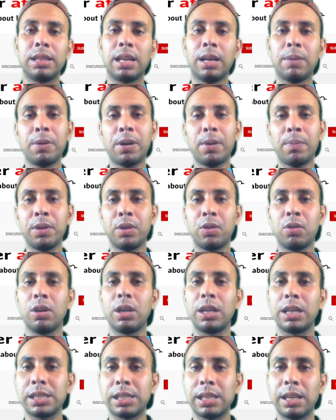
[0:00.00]
তারপর আপনি
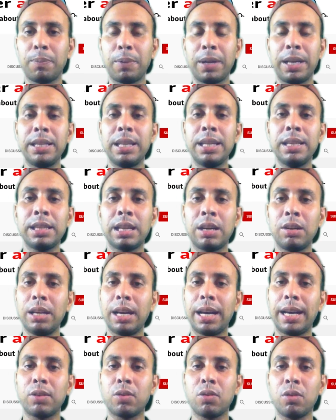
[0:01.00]
গুগলের কাছে অ্যাপ্লাই দেন
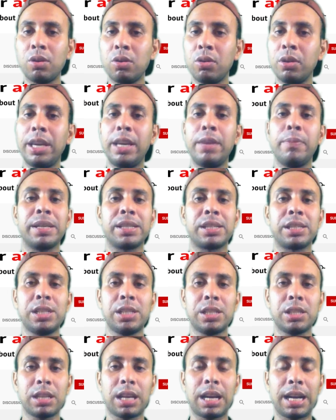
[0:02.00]
তাহলে আর কখনো এই মেসেজ